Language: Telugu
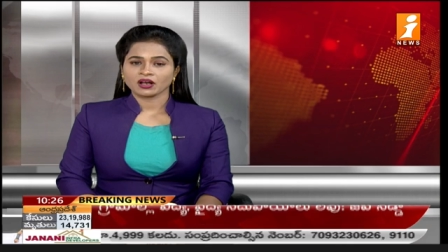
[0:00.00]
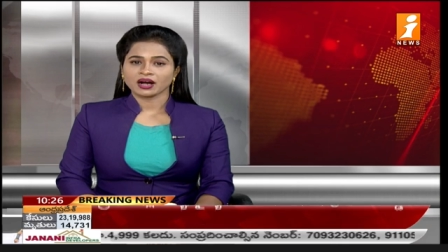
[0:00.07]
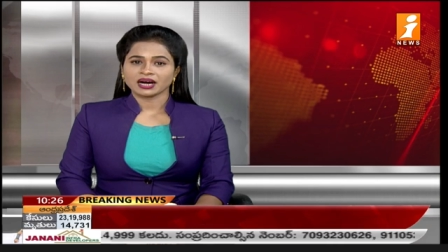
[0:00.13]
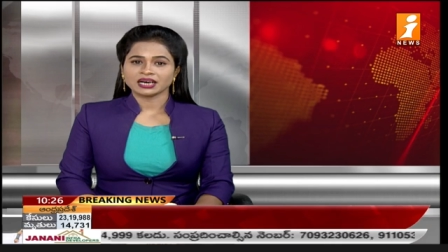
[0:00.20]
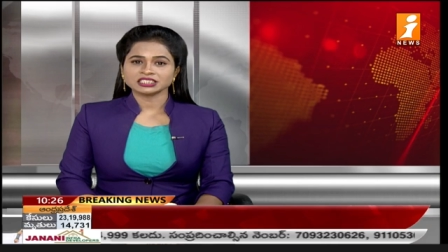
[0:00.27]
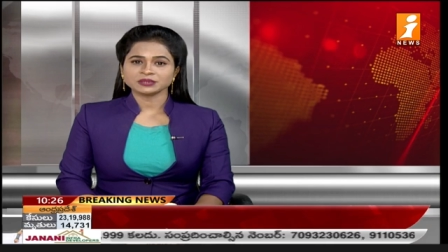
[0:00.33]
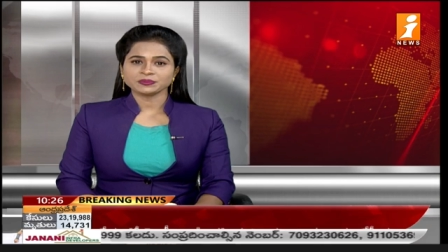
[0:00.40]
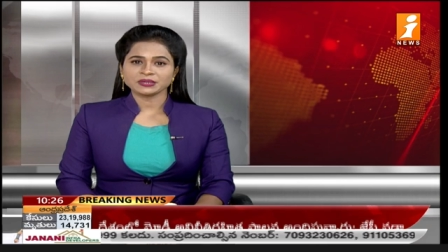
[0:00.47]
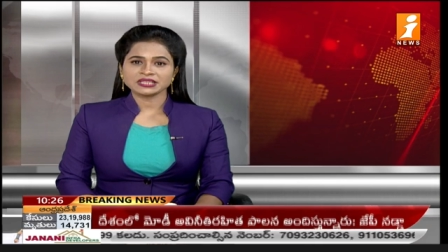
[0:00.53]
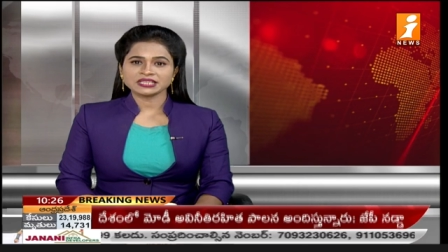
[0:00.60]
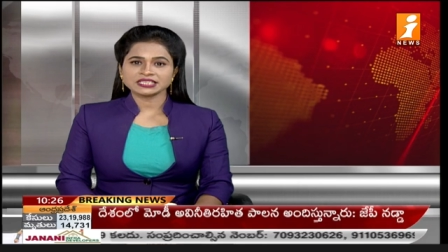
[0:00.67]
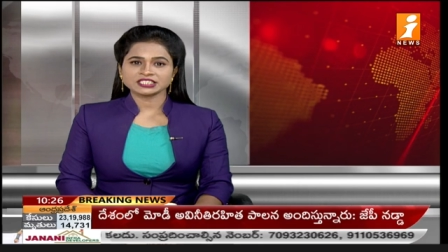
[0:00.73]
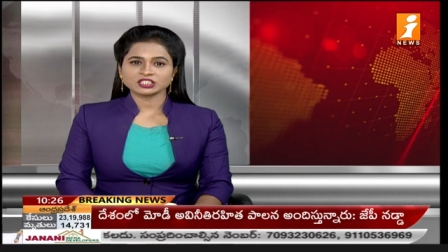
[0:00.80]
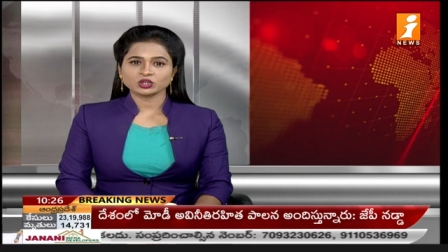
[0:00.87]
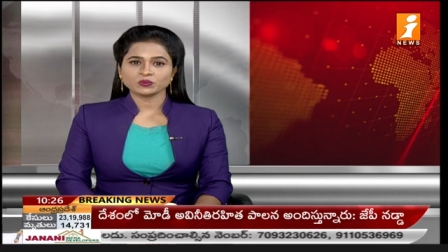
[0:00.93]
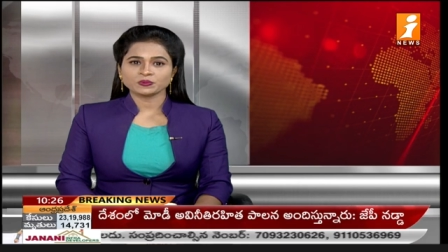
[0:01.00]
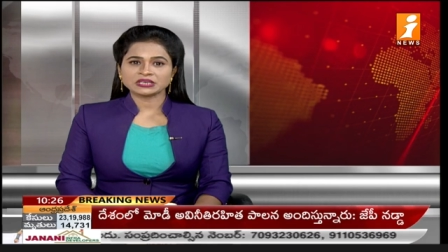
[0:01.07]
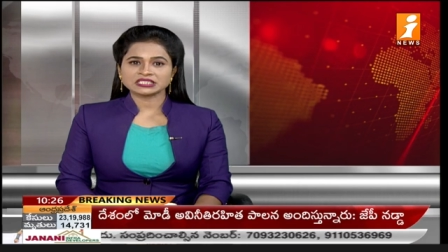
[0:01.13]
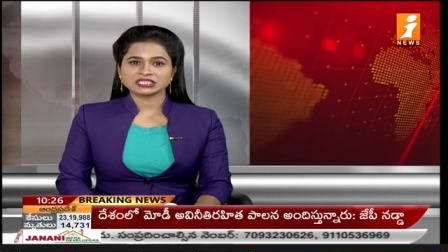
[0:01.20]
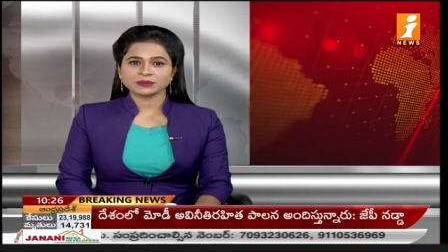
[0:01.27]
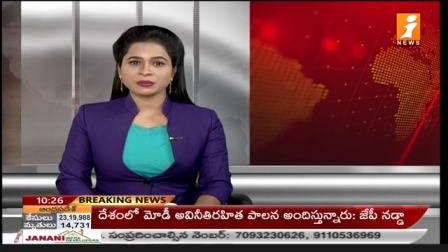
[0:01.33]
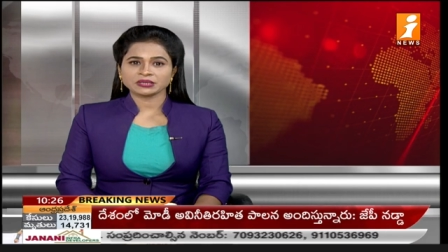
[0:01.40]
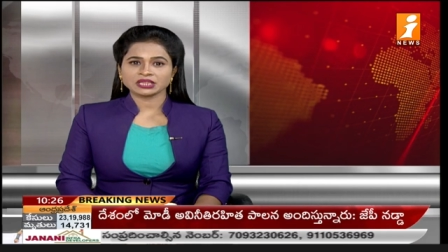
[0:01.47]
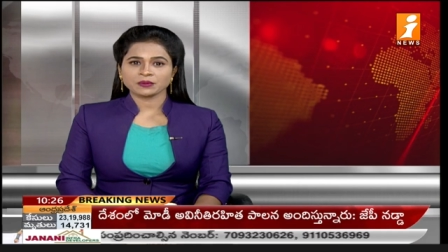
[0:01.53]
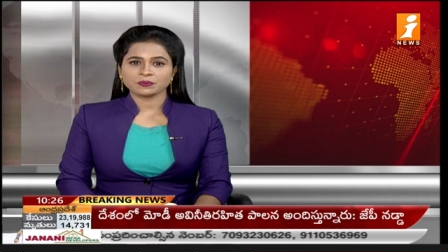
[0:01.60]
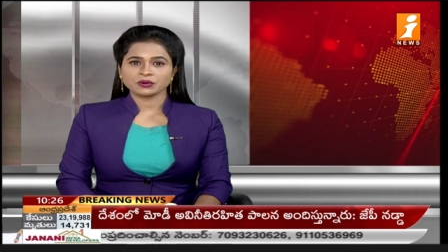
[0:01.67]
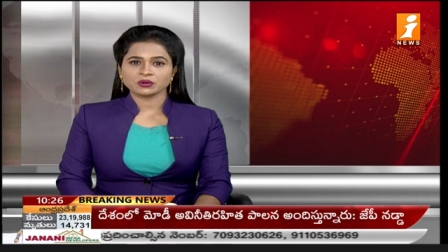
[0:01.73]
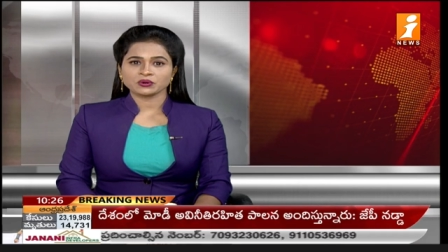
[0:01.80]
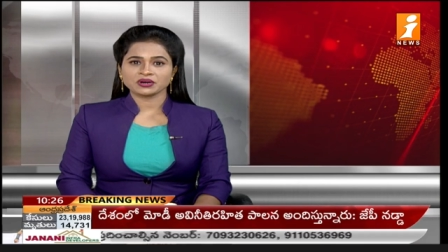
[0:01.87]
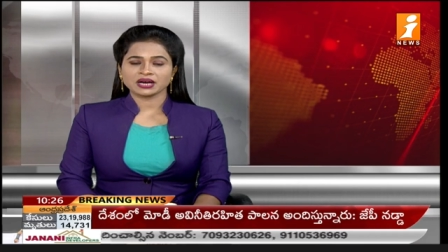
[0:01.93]
ఆంధ్రప్రదేశ్లో బీజేపీ
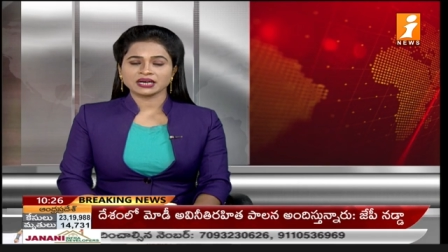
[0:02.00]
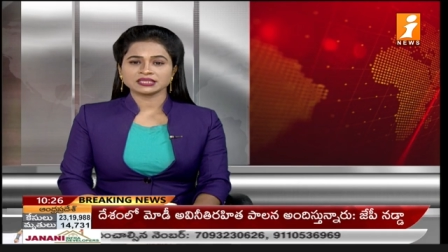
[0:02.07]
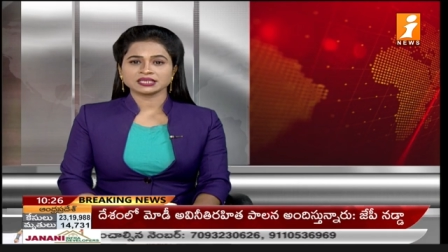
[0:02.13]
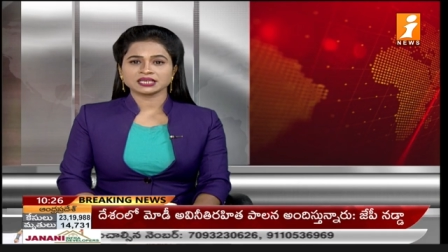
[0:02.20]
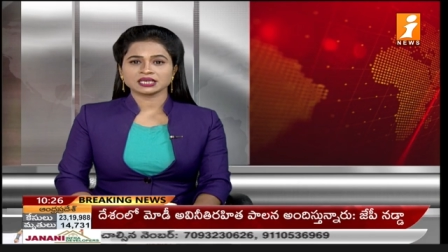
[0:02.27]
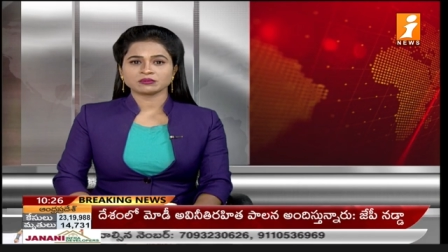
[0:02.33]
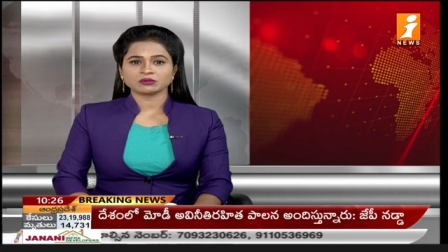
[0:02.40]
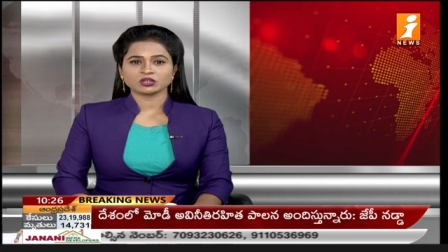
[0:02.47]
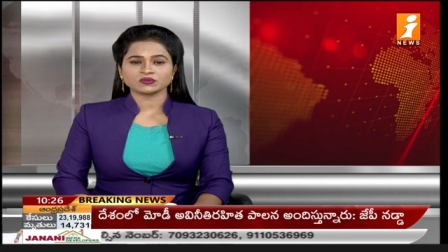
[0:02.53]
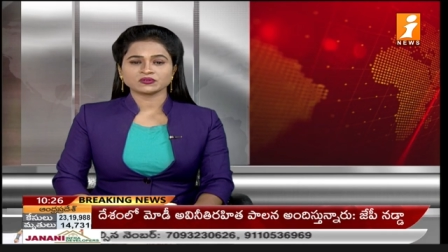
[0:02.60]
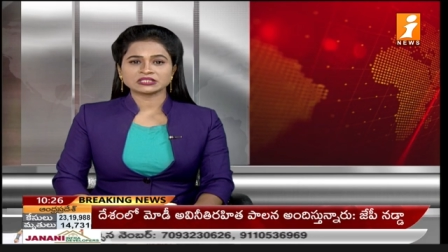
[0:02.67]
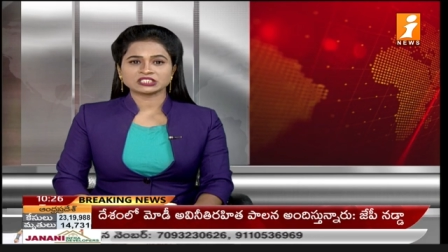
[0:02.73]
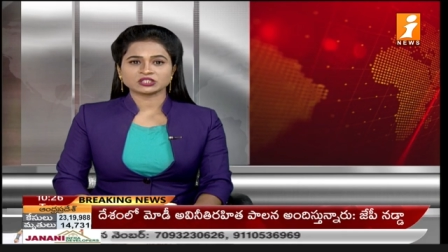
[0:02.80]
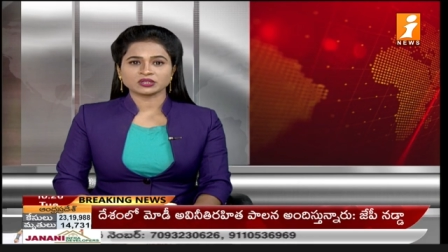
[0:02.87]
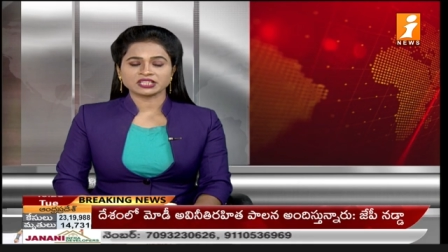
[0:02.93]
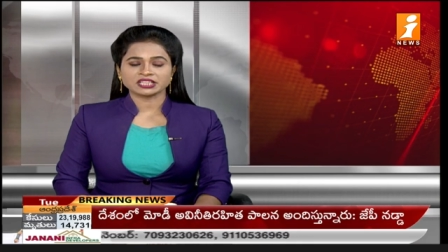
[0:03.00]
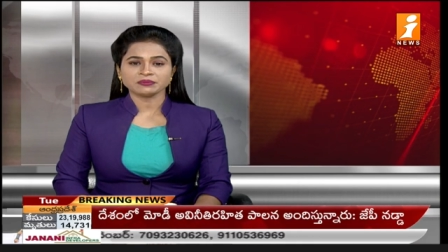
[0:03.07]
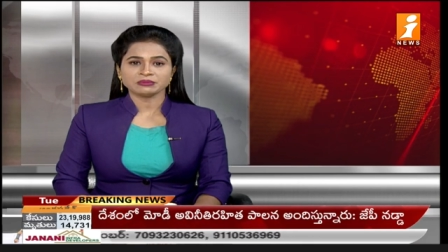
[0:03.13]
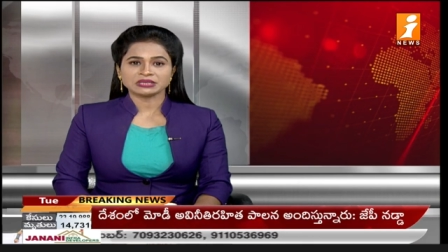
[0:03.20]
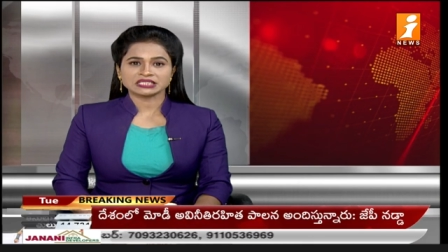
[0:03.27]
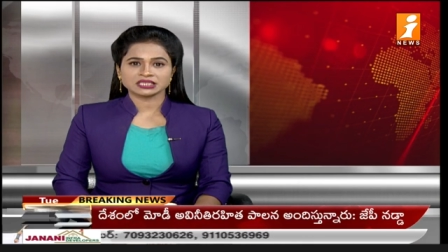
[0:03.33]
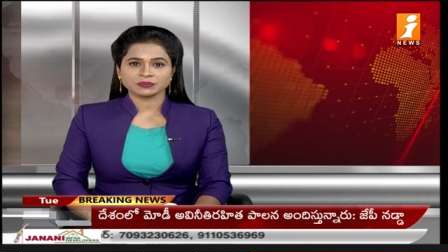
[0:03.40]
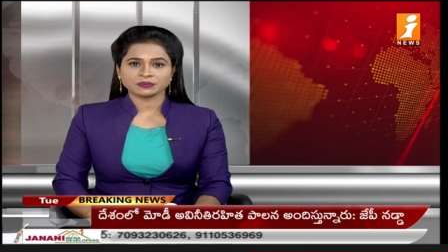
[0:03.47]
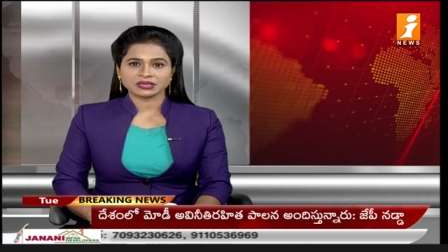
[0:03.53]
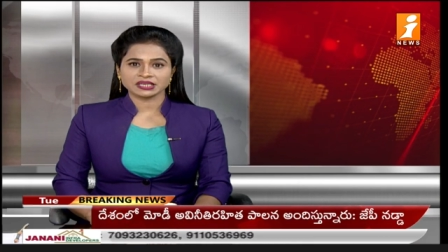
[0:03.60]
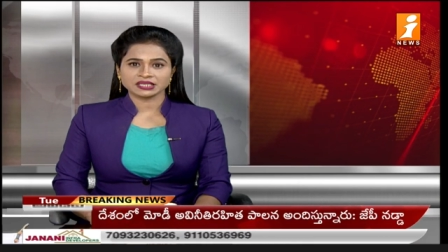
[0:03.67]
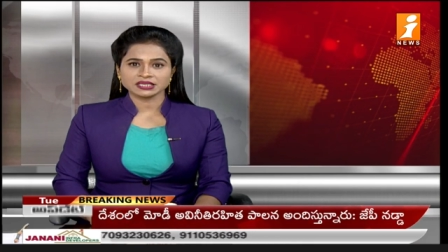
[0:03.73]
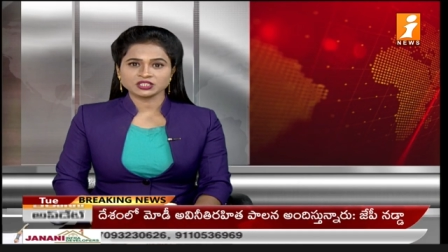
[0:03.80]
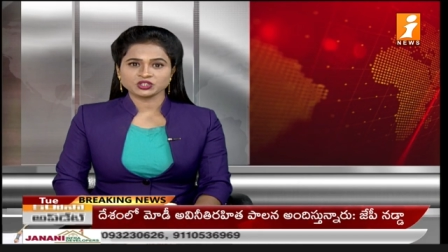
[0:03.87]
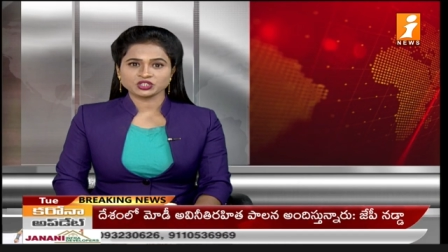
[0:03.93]
తప్పకుండా అధికారంలోకి వస్తుందని బీజేపీ
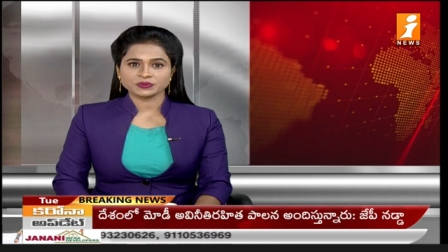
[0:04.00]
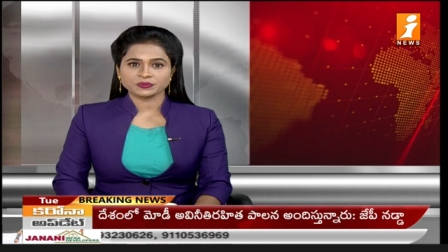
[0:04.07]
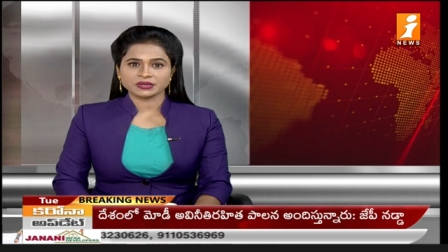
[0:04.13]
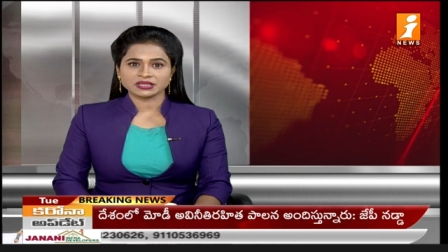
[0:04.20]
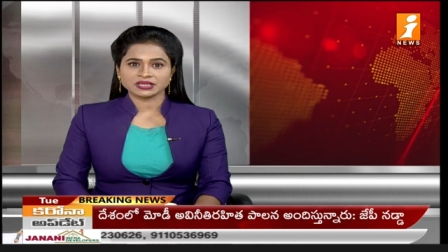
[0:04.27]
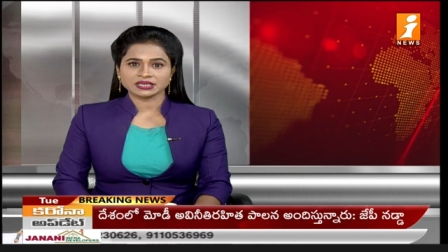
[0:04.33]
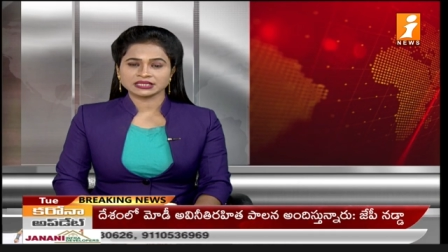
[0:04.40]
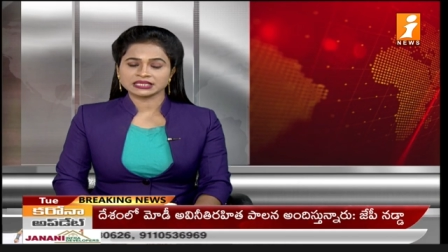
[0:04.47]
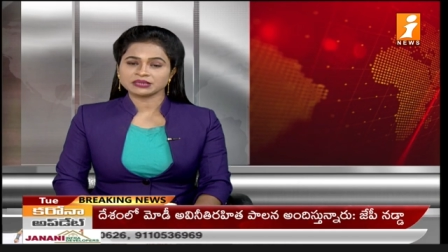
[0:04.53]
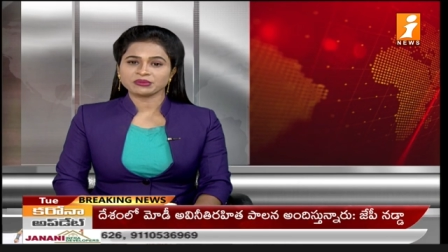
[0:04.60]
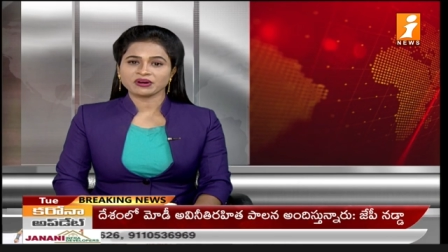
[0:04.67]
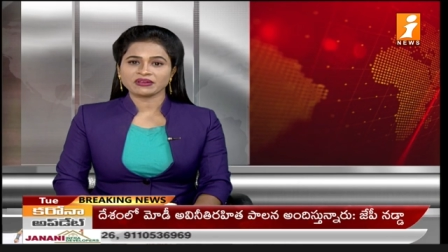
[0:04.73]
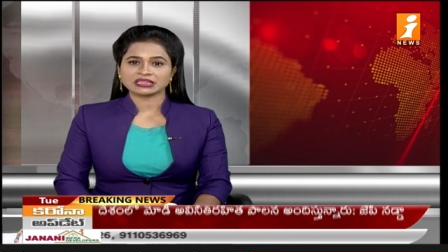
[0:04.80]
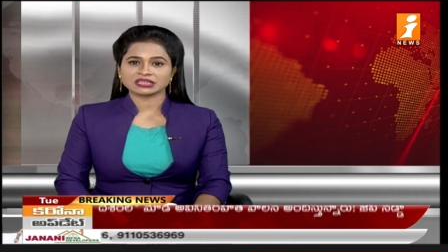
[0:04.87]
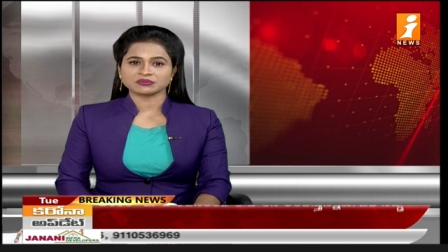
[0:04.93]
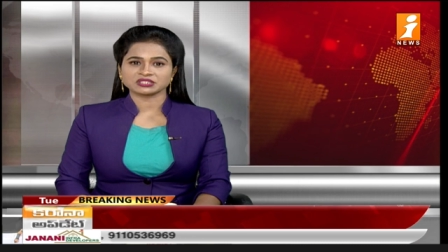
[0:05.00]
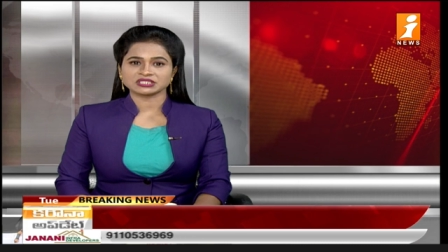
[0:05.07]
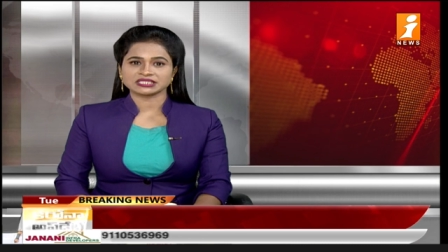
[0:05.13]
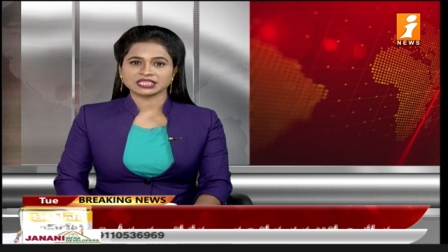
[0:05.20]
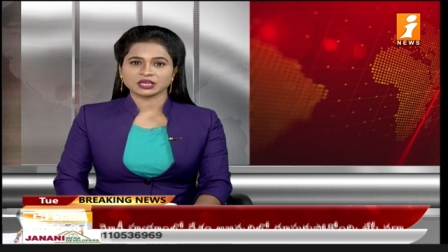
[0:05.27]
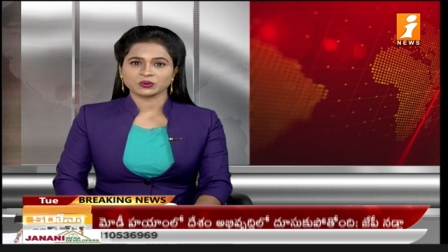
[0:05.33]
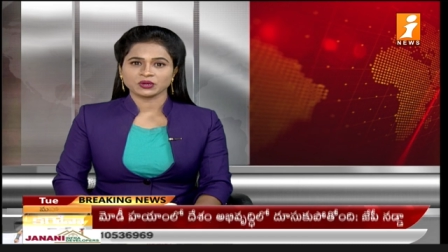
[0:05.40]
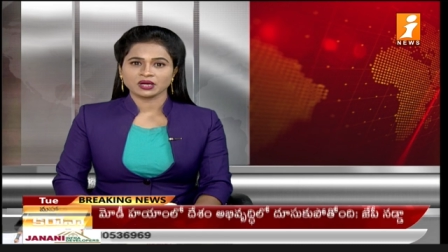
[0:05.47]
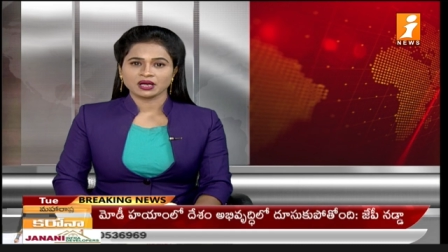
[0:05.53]
నేత జయప్రద ధీమా వ్యక్తం చేశారు